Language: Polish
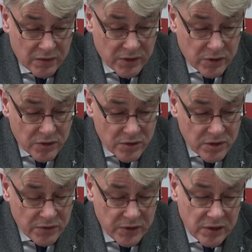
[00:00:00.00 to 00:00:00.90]
Wychodząc
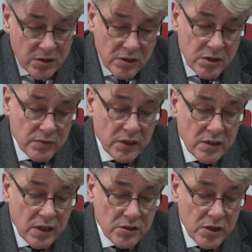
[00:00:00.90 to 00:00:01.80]
z definicji
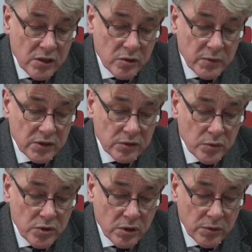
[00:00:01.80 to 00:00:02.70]
cywilizacji jako metody
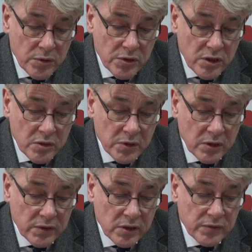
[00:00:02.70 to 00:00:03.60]
ustroju życia
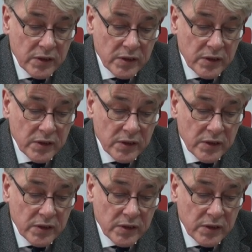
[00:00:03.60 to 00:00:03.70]
zbiorowego,